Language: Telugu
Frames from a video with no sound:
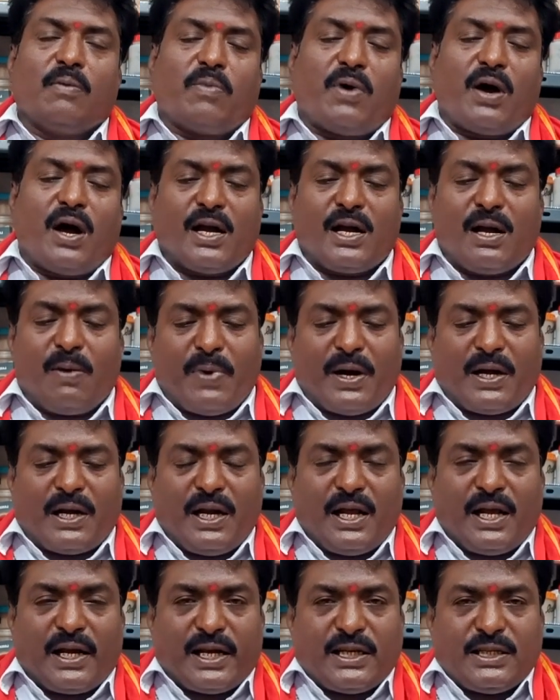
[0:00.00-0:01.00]
బాగా
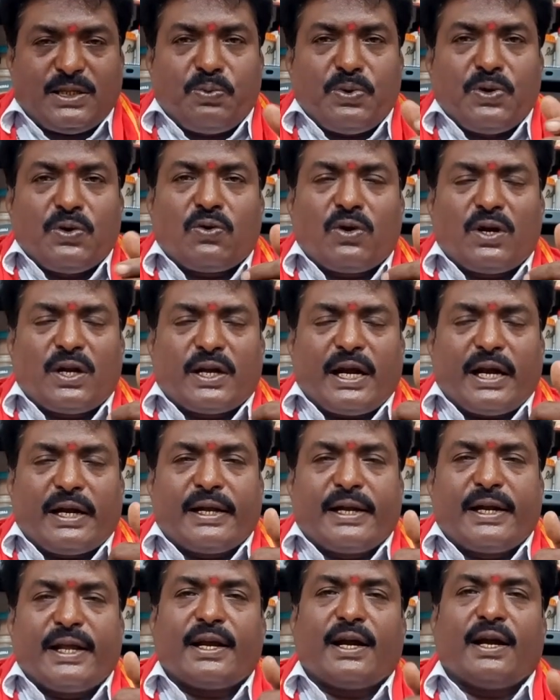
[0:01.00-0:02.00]
బట్టలేకేసి పిండుకోండి
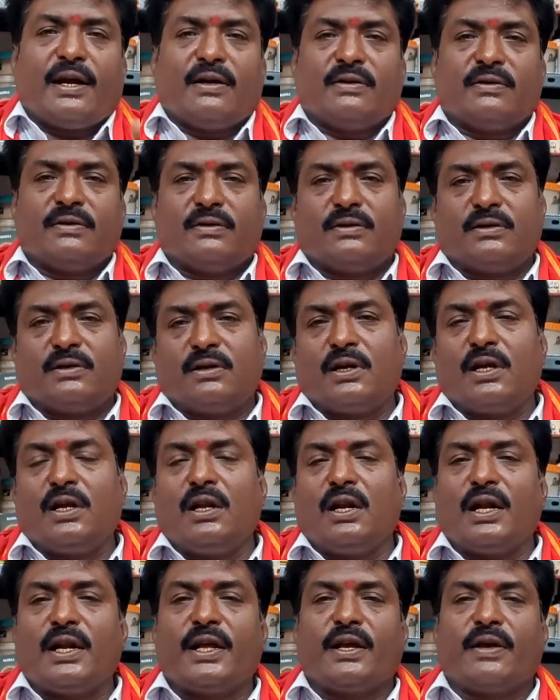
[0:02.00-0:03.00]
గట్టిగా
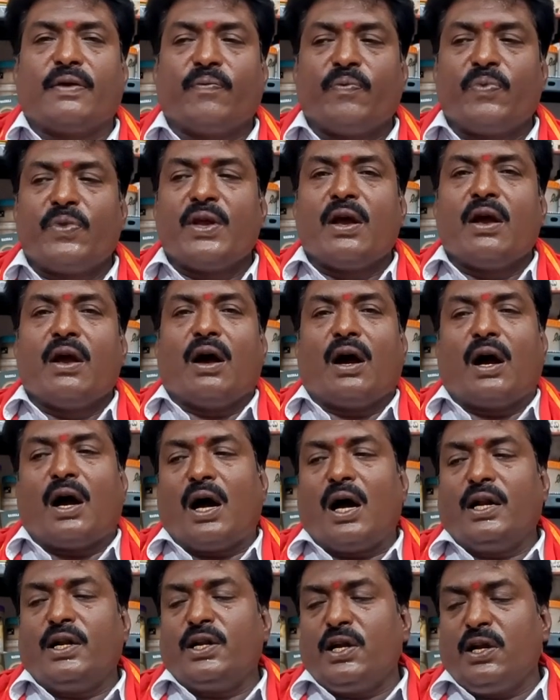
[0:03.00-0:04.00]
నీళ్ళన్నీ ఆ
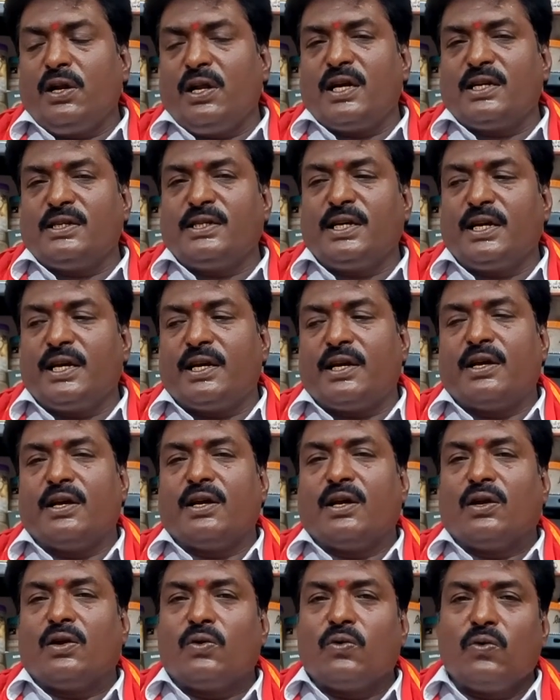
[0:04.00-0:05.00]
నీళ్ళు వేసి
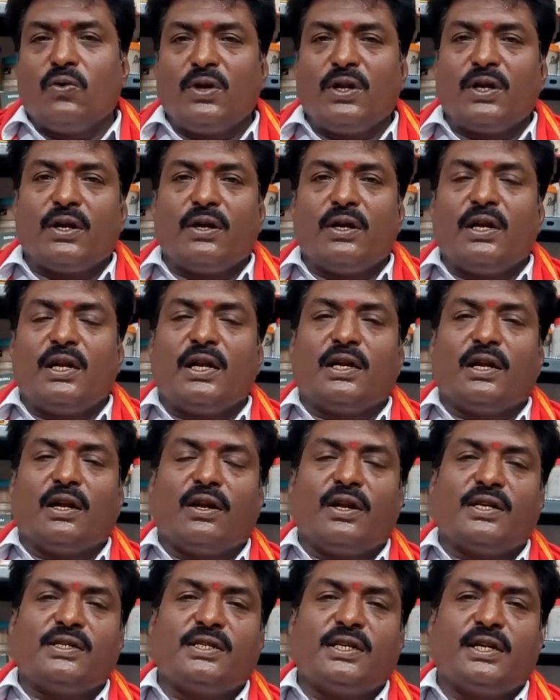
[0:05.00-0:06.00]
నూనె రెండు
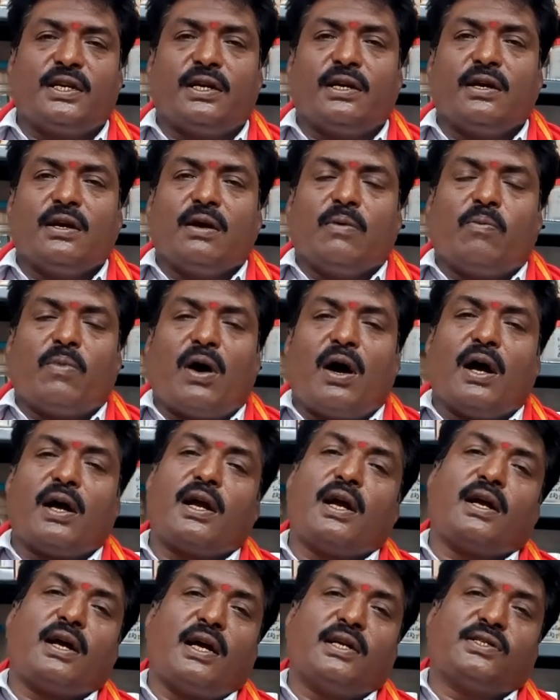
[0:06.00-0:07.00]
లీటర్లు వేసి
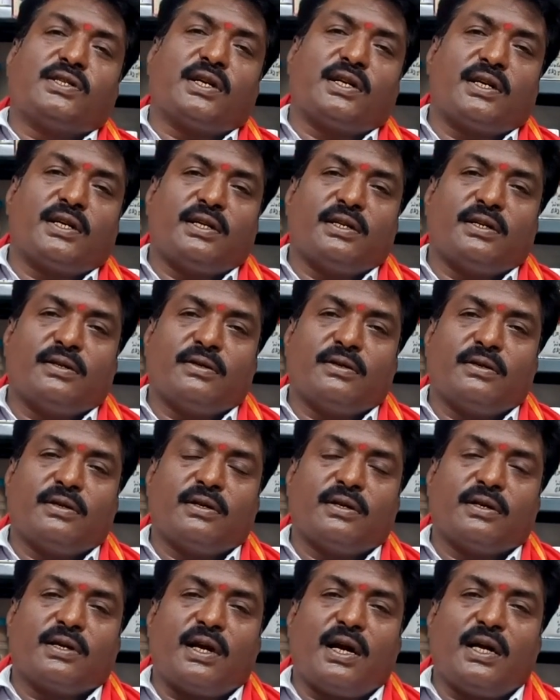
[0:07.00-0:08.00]
బాగా కాంచండి
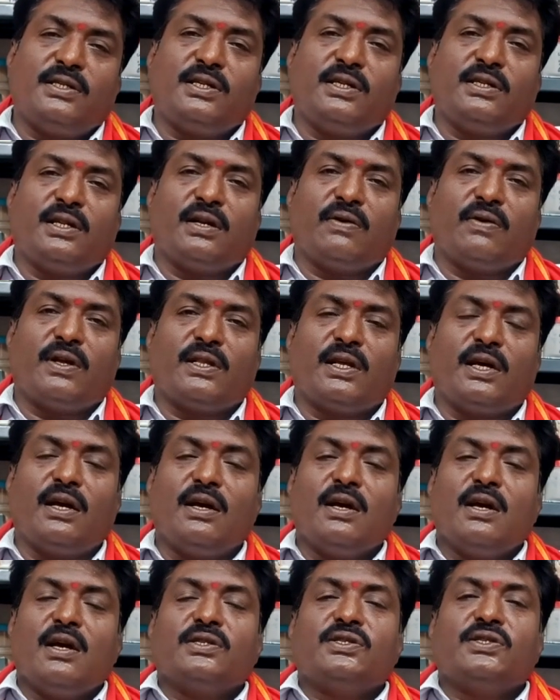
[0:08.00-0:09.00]
కాంచిన తర్వాత
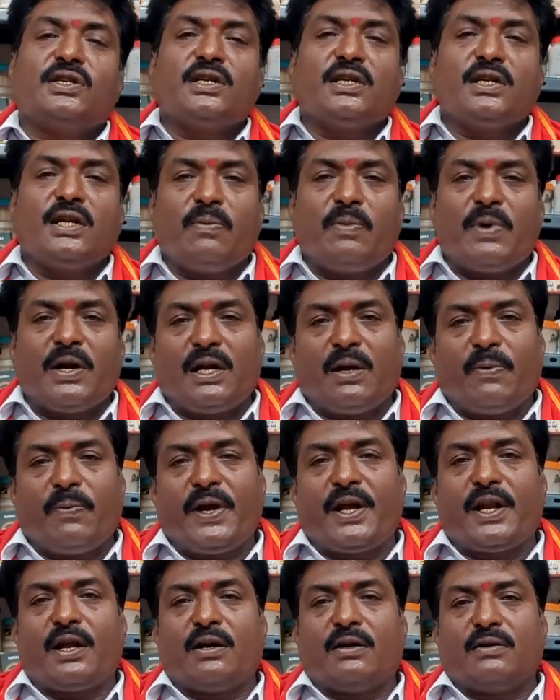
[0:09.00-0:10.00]
చిన్న మంట
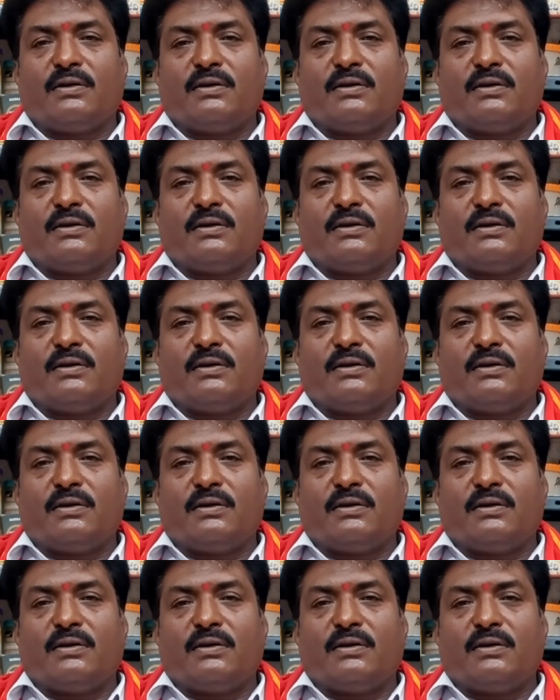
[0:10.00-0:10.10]
పైన